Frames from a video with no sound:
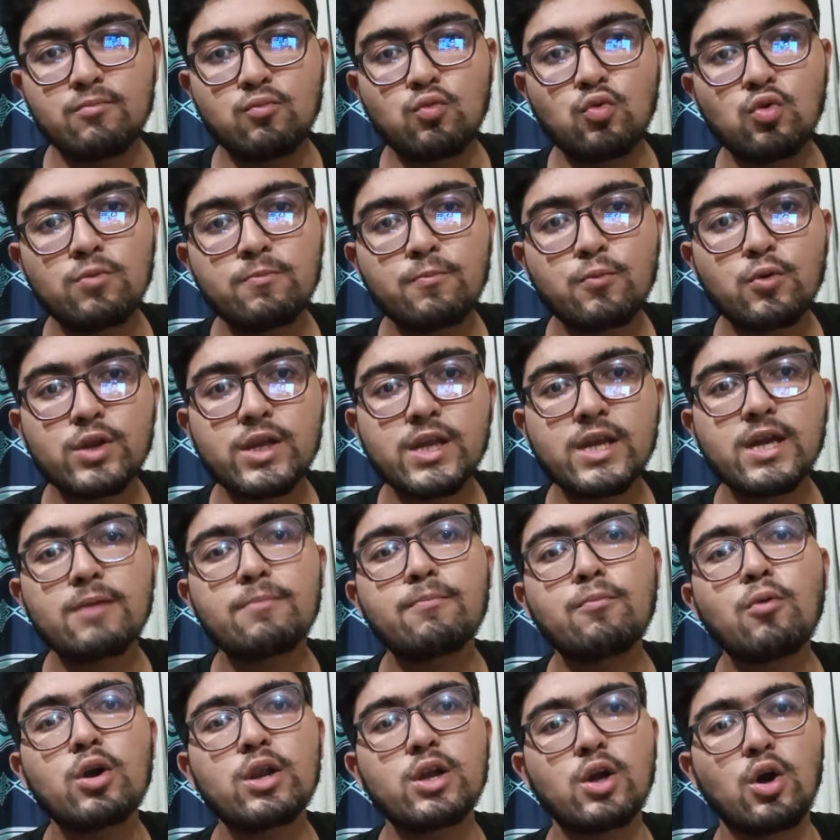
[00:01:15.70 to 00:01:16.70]
মূল
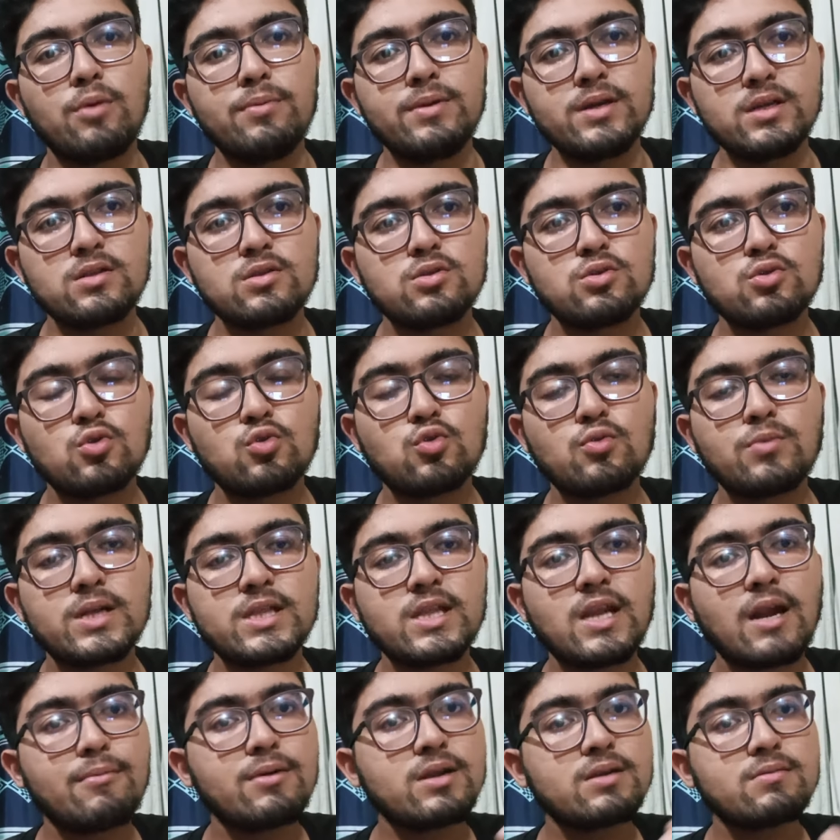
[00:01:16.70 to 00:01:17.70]
পরীক্ষার পরে হবে তো
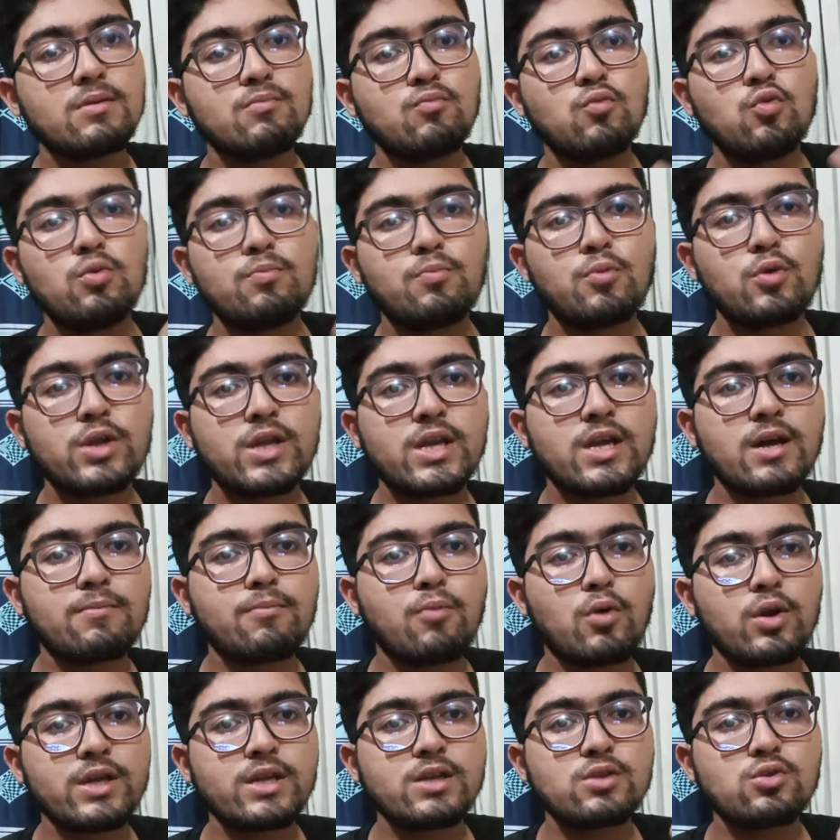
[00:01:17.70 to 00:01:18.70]
তোমাদের আবার মূল পরীক্ষার
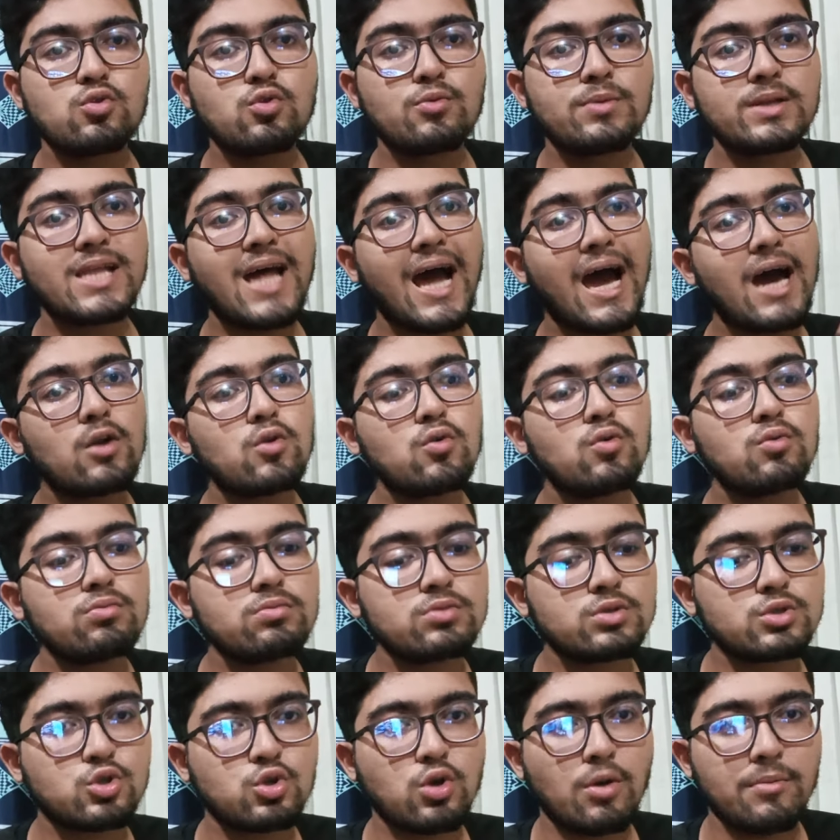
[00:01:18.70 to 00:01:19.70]
পরে কিন্তু তোমাদের আরও
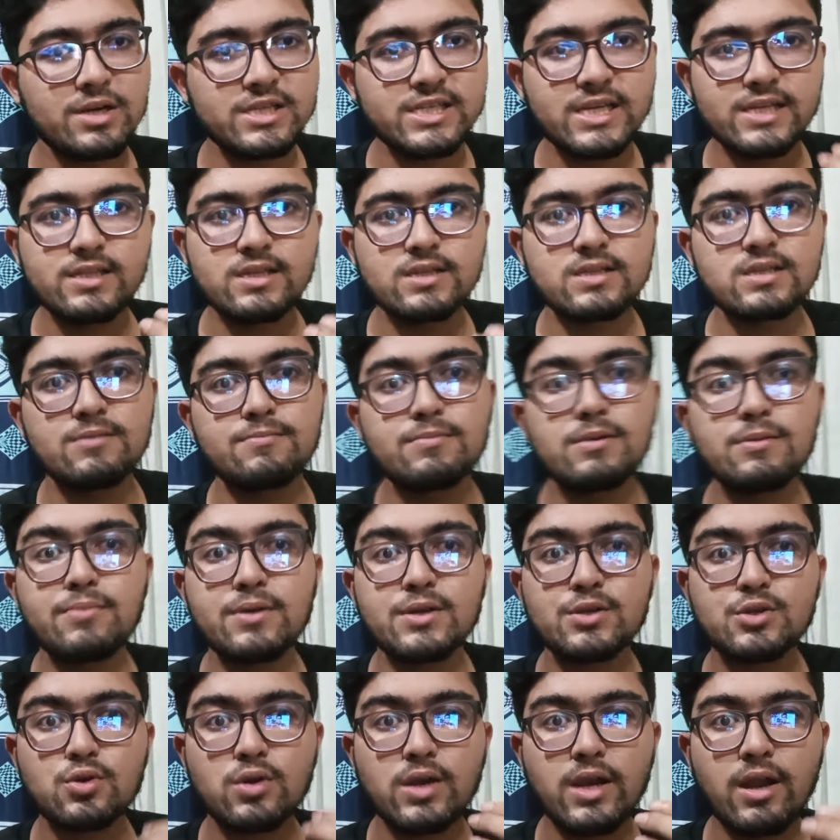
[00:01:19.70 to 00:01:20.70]
সময় যাইতেছে
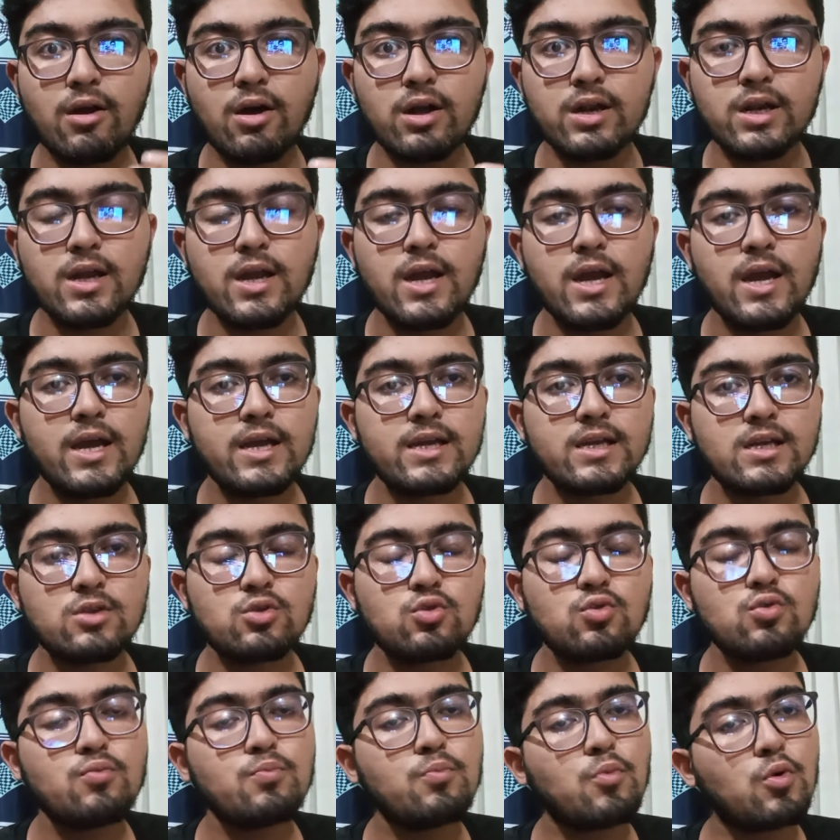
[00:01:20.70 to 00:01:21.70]
প্রিপারেশন নেওয়ার
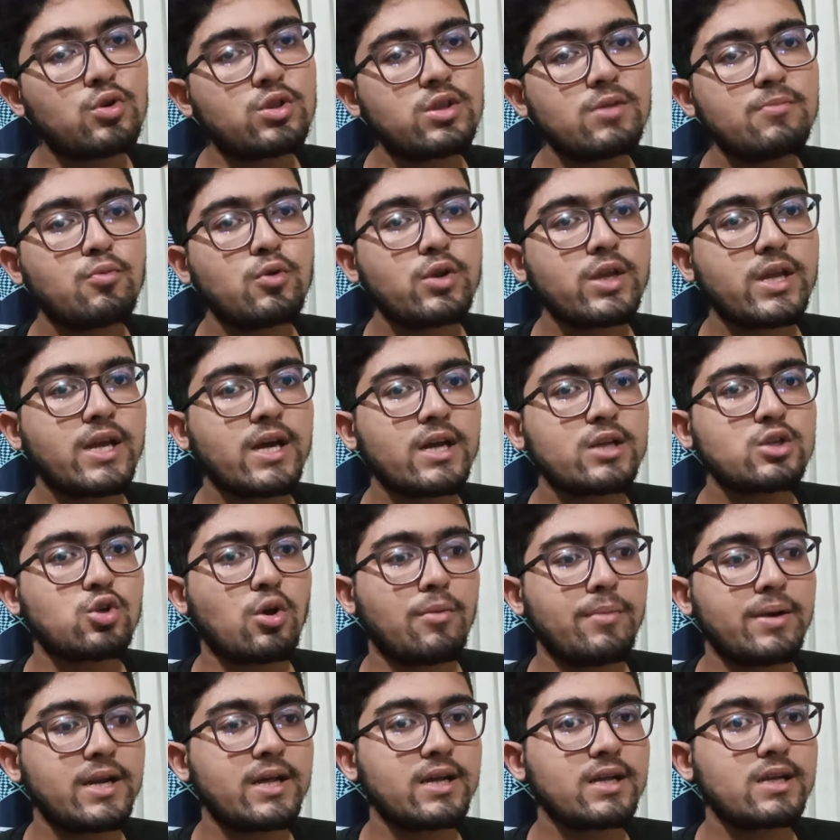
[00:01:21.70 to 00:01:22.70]
কিন্তু ভর্তি পরীক্ষার
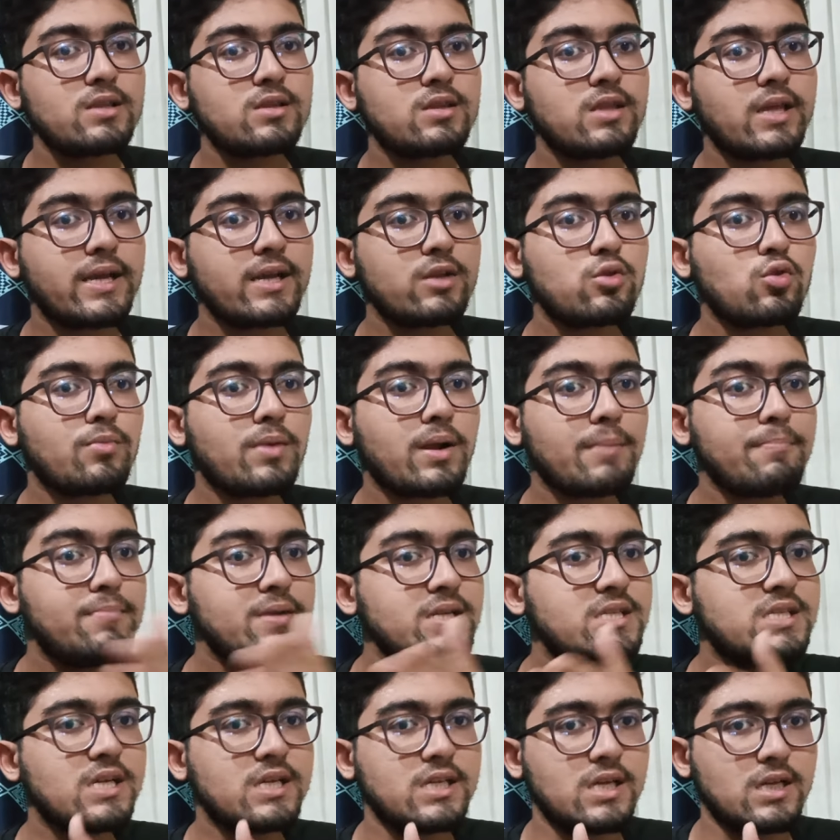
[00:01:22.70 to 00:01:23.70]
সময়টা থেকে তোমরা
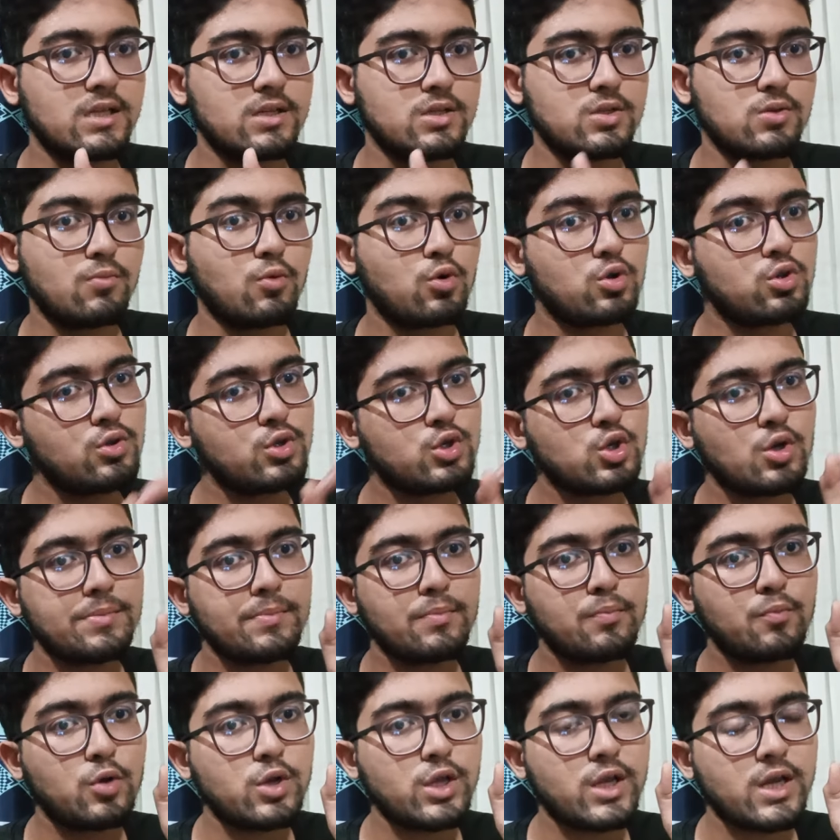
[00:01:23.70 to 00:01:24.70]
পিছিয়ে যাইতেছে ভর্তি
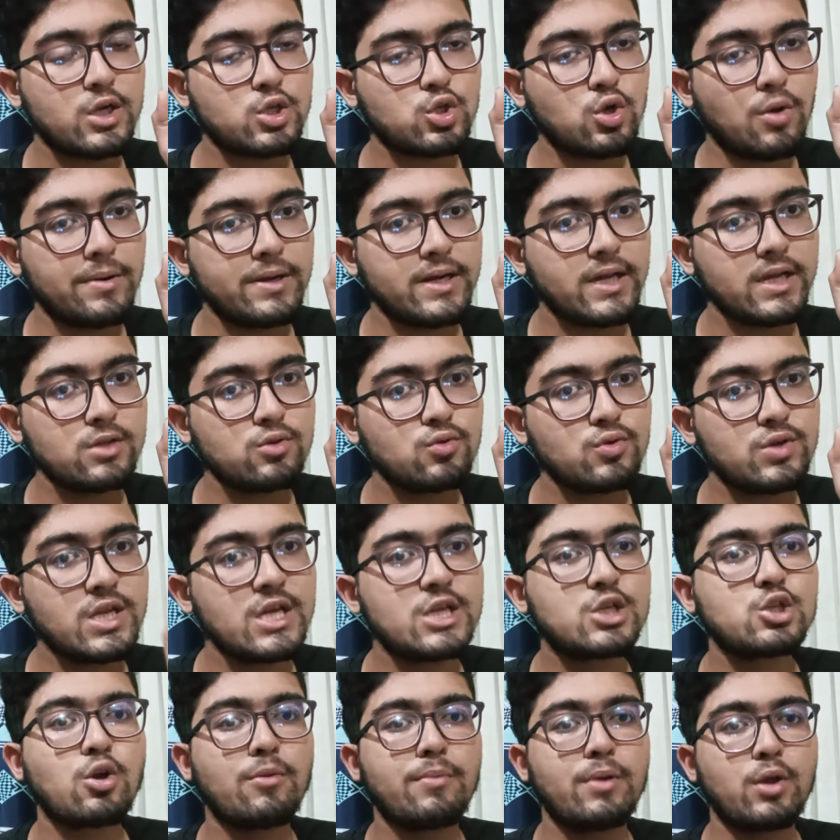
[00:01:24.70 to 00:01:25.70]
পরীক্ষার সময়টা কিন্তু
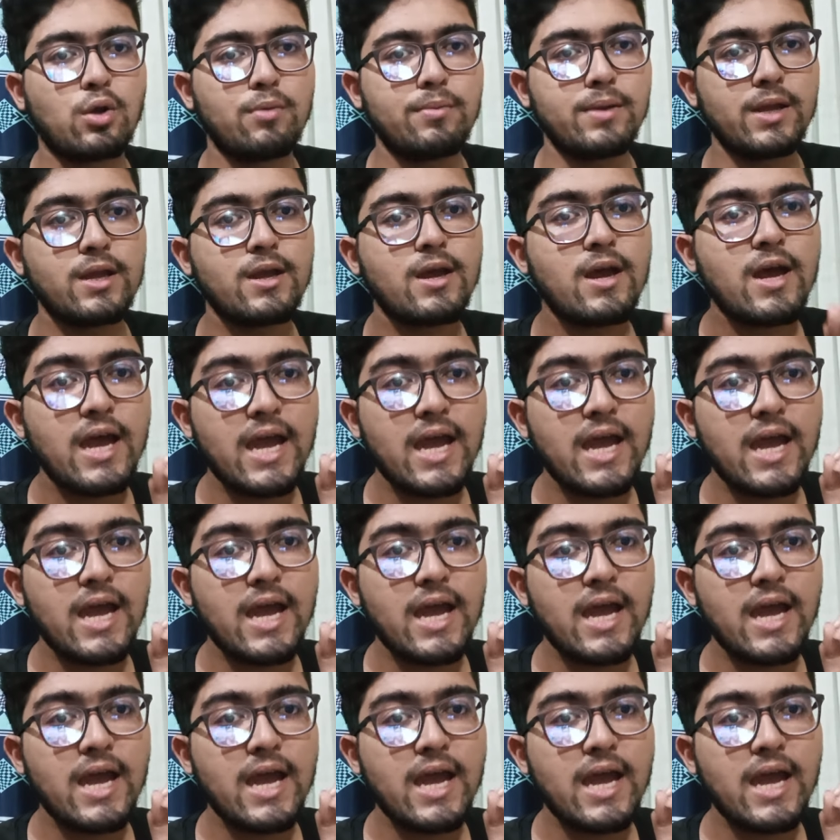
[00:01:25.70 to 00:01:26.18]
ঠিক সময় হবে